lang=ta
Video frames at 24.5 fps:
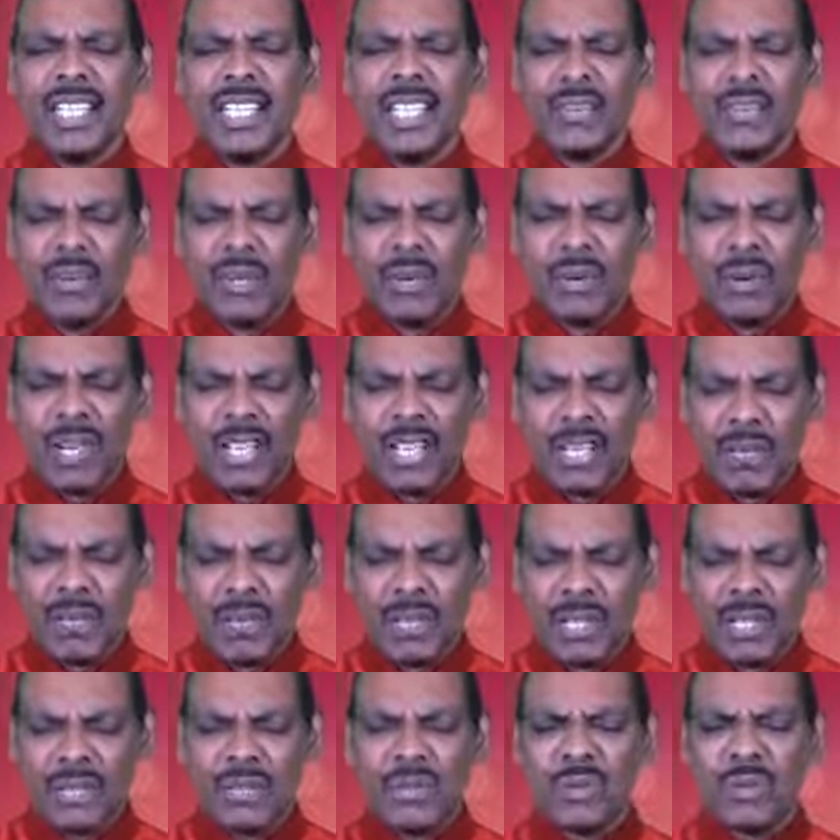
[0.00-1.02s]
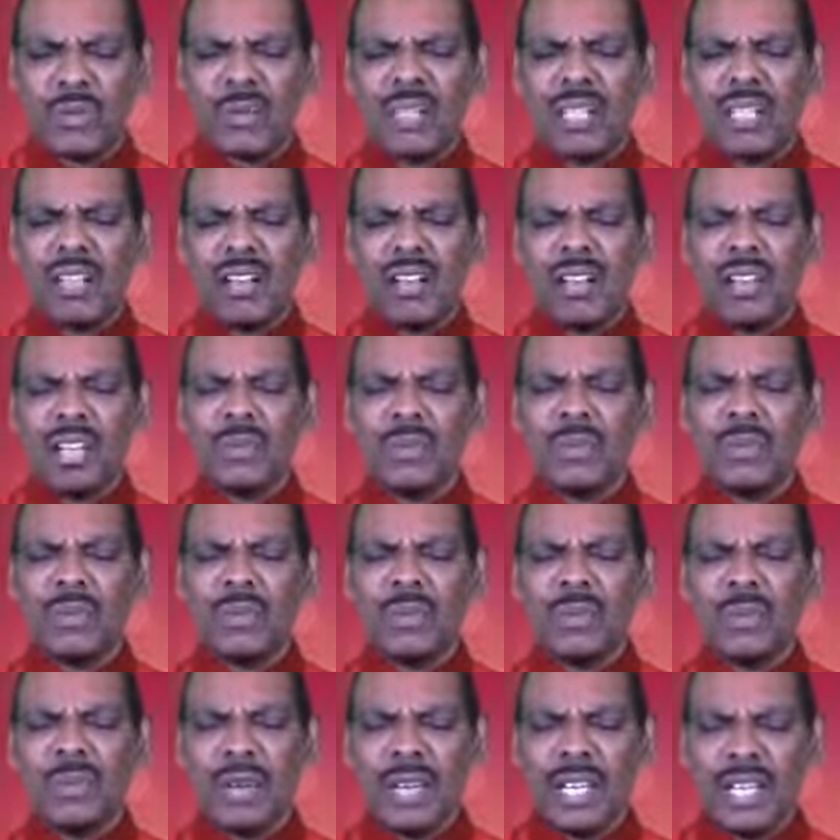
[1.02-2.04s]
இவருடைய பெற்றோருக்காகவும்
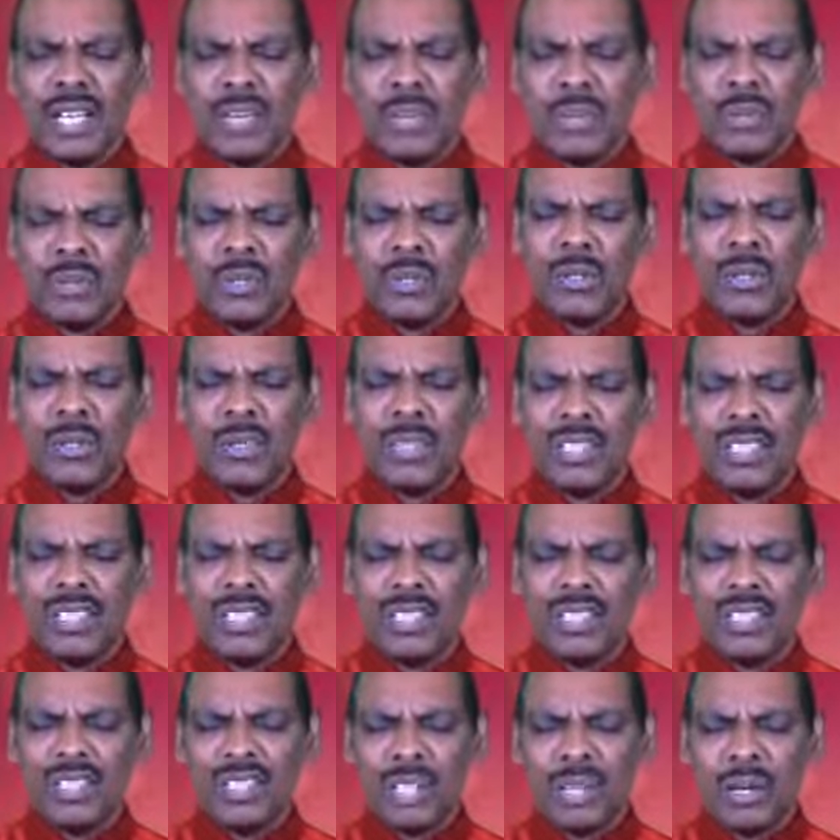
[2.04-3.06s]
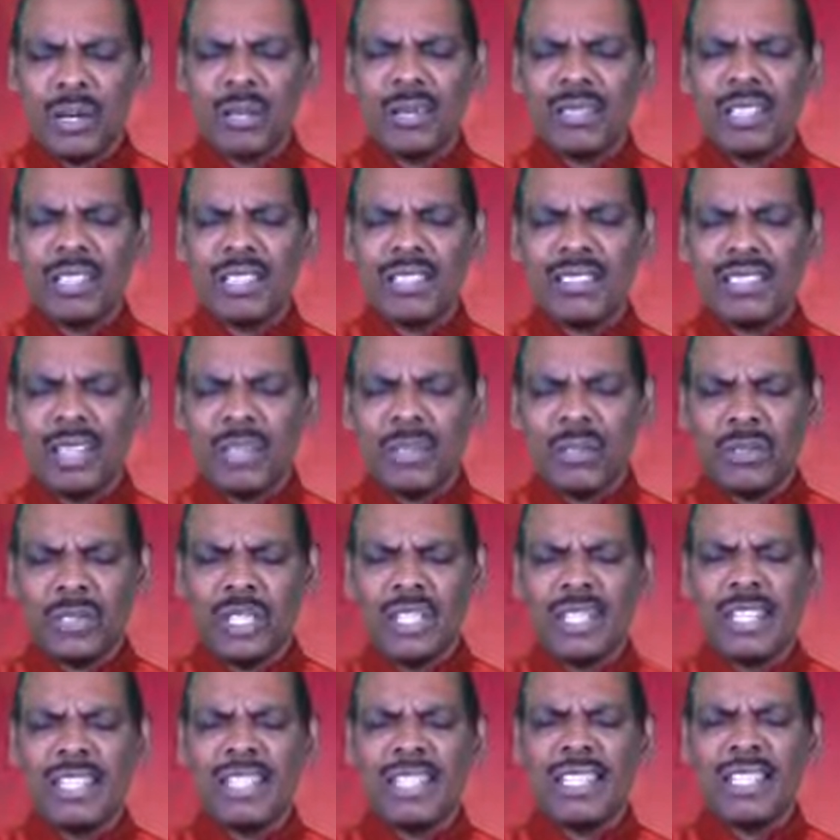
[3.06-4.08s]
இவருடைய குடும்ப சகோதர
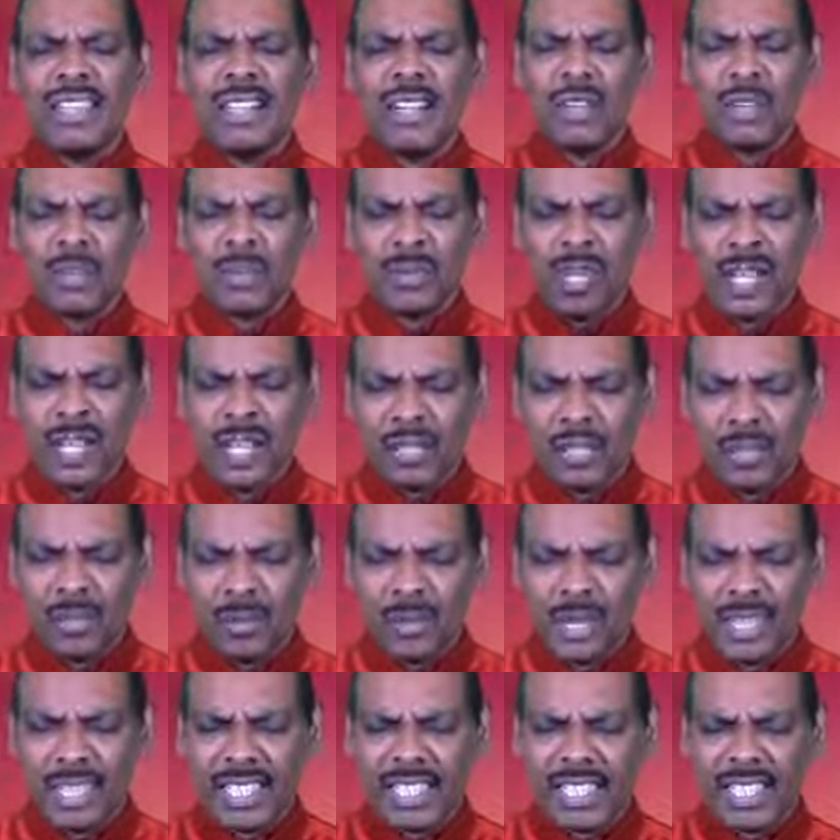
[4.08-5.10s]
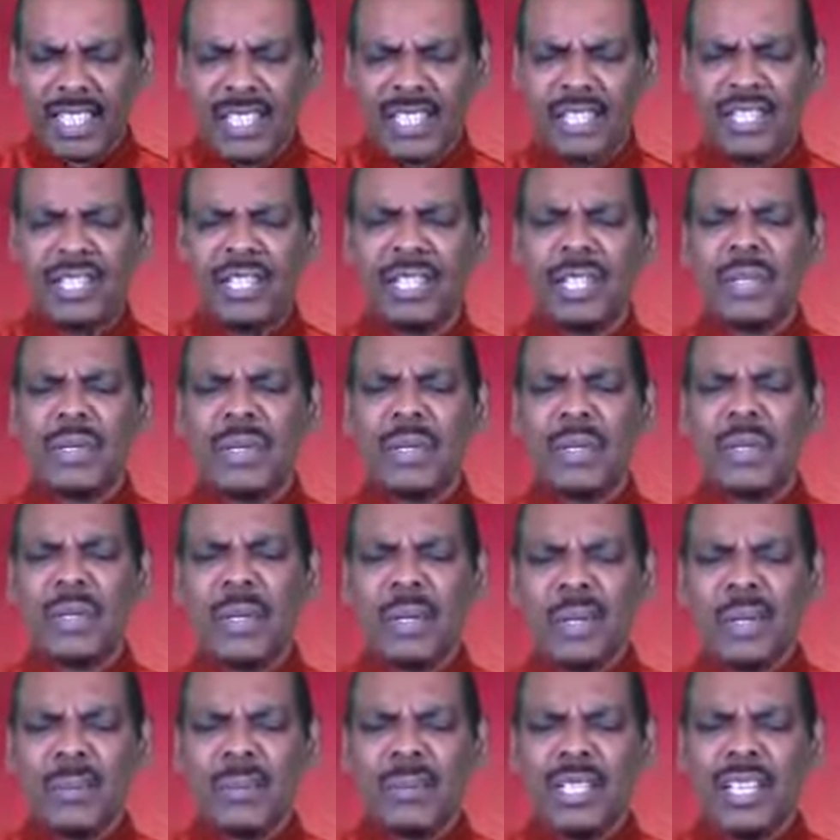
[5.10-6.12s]
சகோதரிகளுக்காகவும் நாங்கள் உமக்கு நன்றி
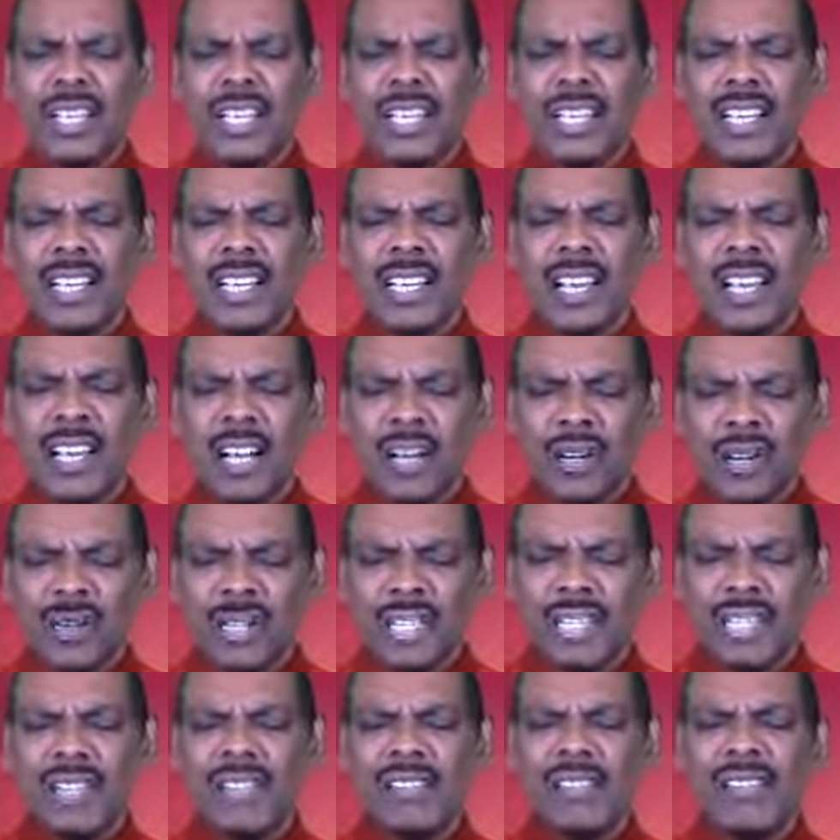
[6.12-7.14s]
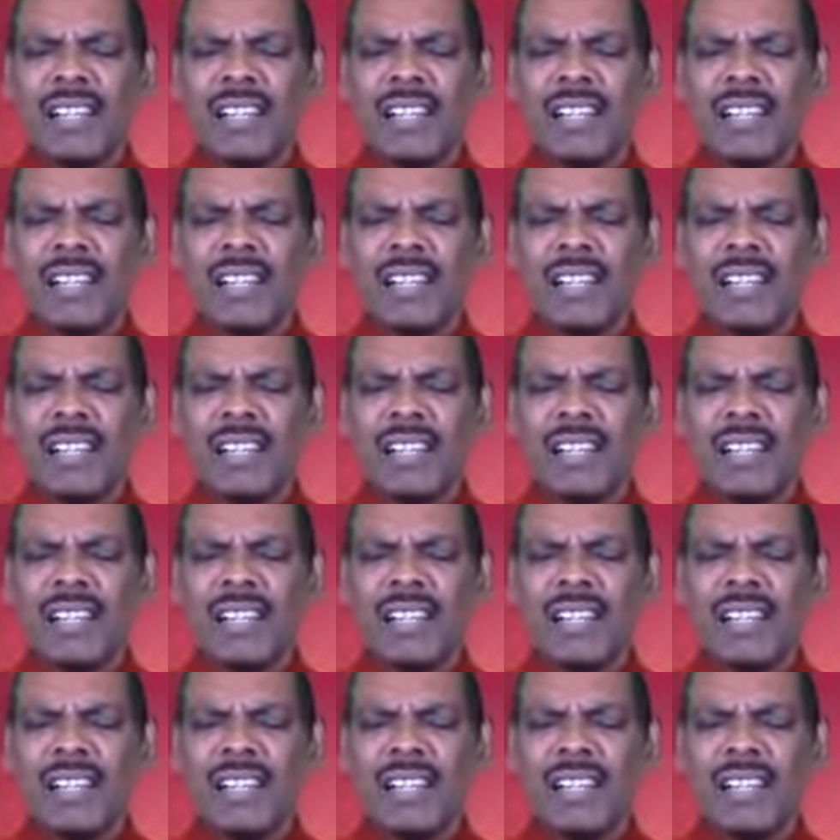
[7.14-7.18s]
கூறுகிறோம் அவர்கள்